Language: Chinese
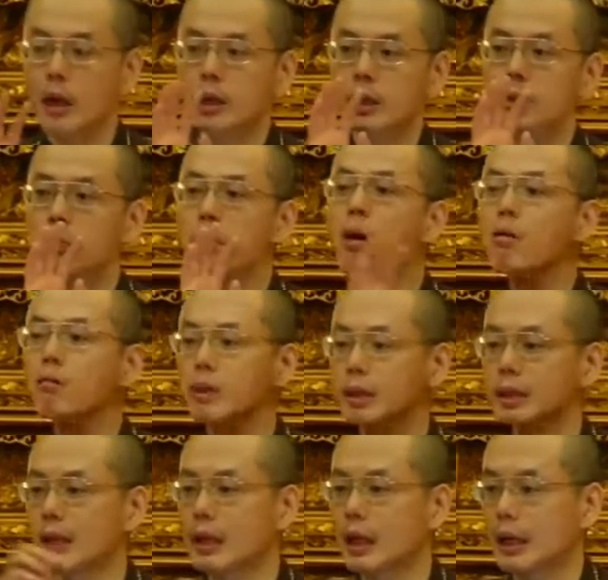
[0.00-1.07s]
可是梦
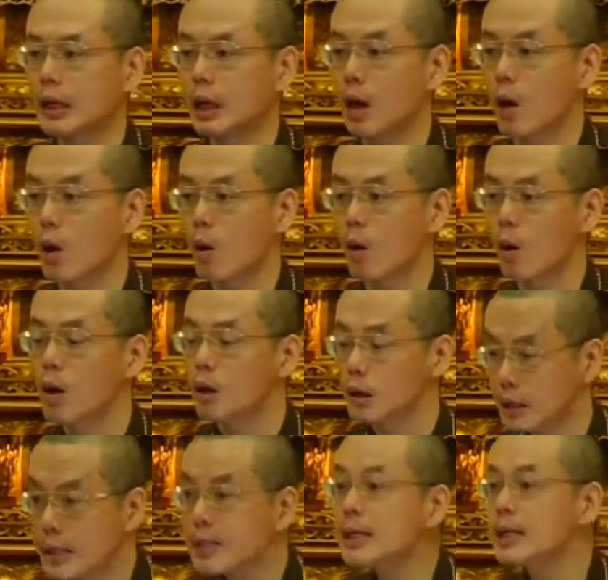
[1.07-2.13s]
醒了以后，
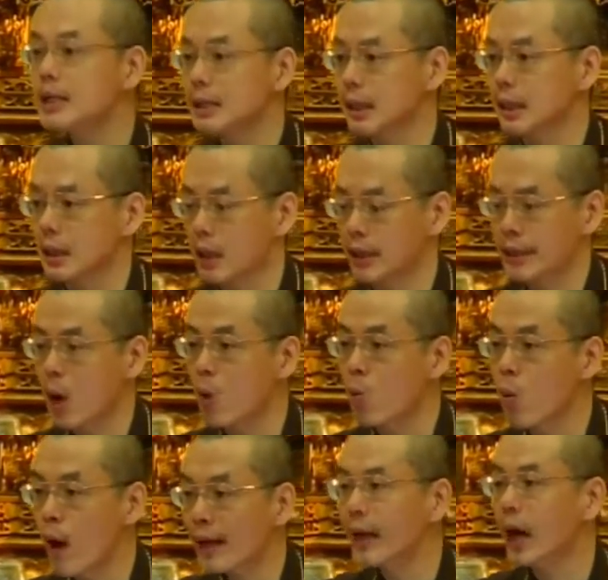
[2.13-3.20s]
真正醒的叫
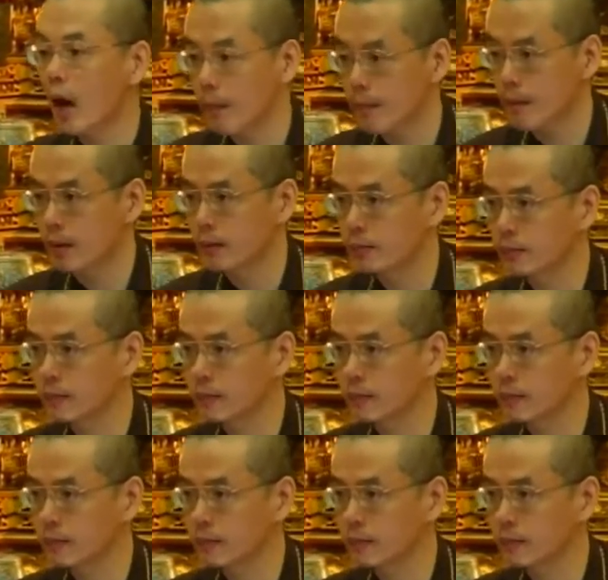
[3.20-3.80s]
wake up，